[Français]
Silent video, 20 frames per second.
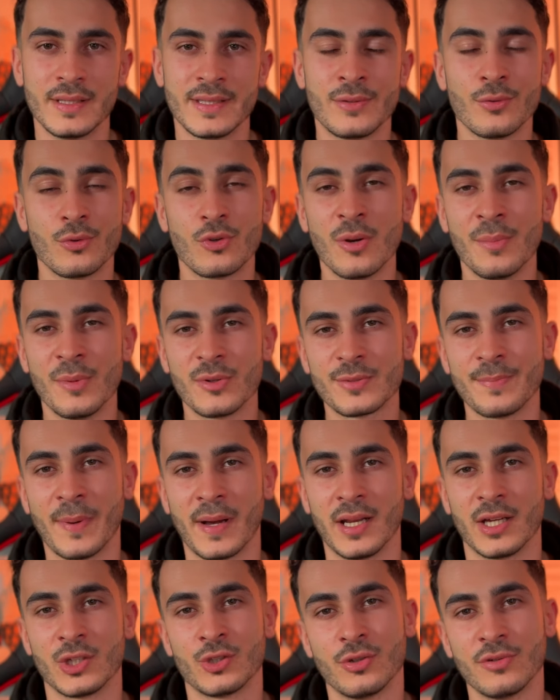Si on commence
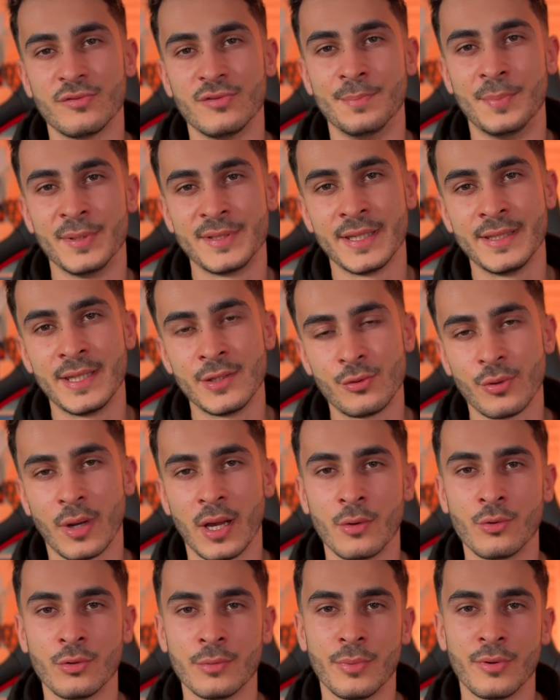par l'argent que vous possédez sur
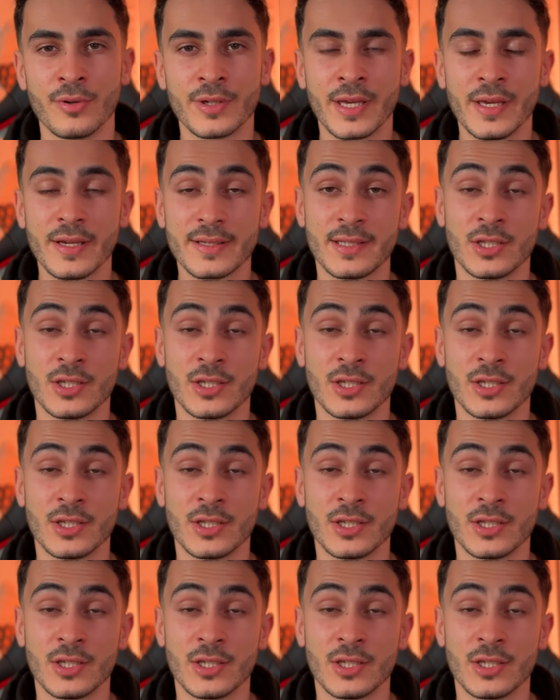un compte bancaire,